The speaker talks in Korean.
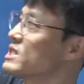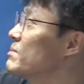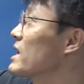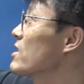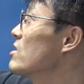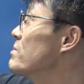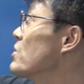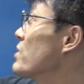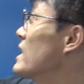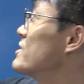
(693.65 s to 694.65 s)
자, 판결은
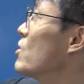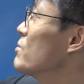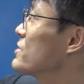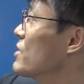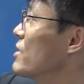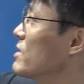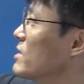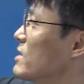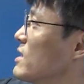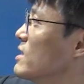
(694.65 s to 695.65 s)
비공개할 수 없어요.
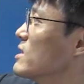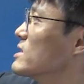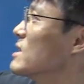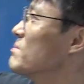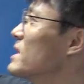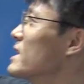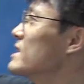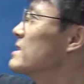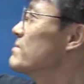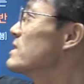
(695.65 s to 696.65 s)

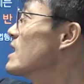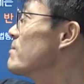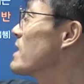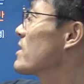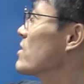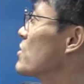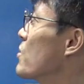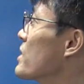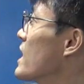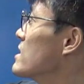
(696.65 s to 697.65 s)
재판의 심리와 판결은
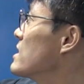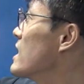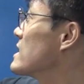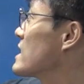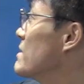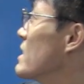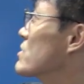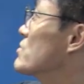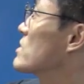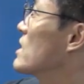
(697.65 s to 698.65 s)
공개하는데 자, 다만
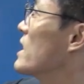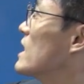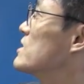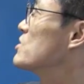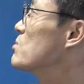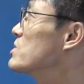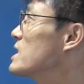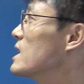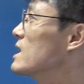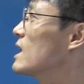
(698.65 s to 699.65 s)
국가의
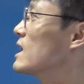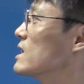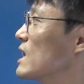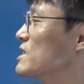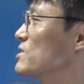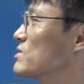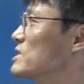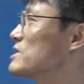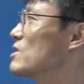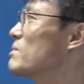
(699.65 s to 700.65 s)
안전보장,
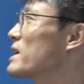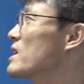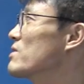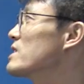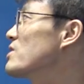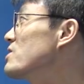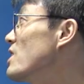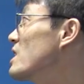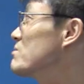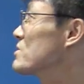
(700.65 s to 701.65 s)
안녕질서, 방해하거나
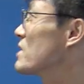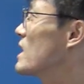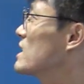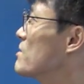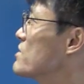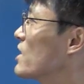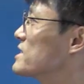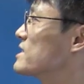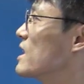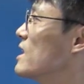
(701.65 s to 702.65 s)
성향한 풍성해야 할 염려가
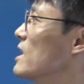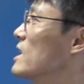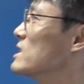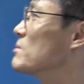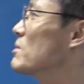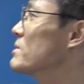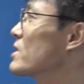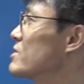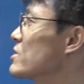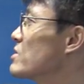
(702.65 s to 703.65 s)
있을 때
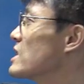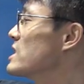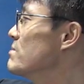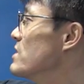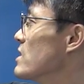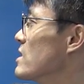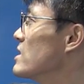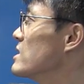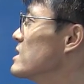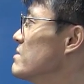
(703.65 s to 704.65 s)
법원의 결정으로 자, 심리,
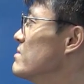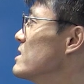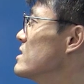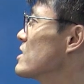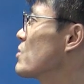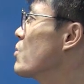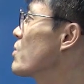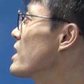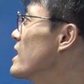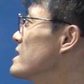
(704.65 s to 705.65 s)
심리는
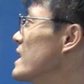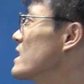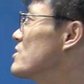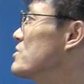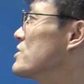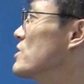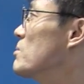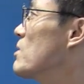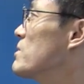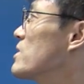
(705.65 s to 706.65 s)
공개하지 아니할 수
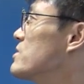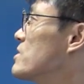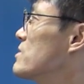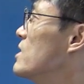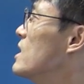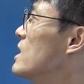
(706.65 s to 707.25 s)
있어요. 법원의 결정으로.